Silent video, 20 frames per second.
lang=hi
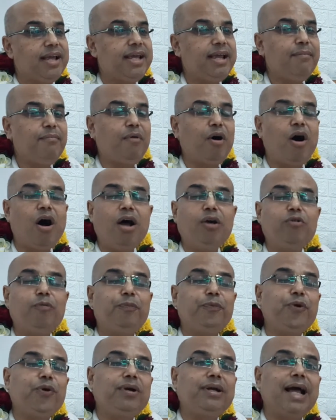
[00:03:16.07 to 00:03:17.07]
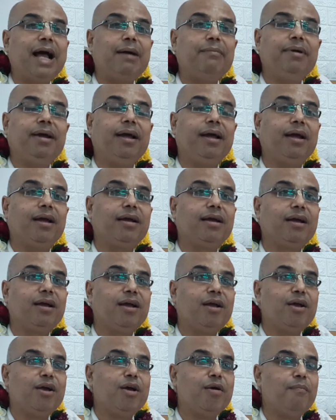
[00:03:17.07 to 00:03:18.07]
ये बहुत उपयुक्त नाम है
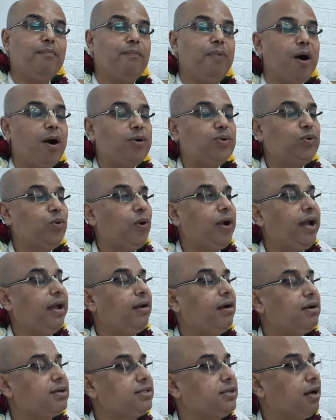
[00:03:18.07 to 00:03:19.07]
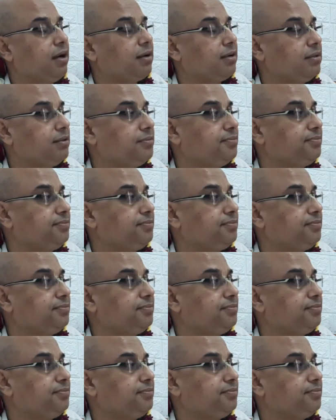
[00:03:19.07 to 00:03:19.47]
भक्तों के रक्षक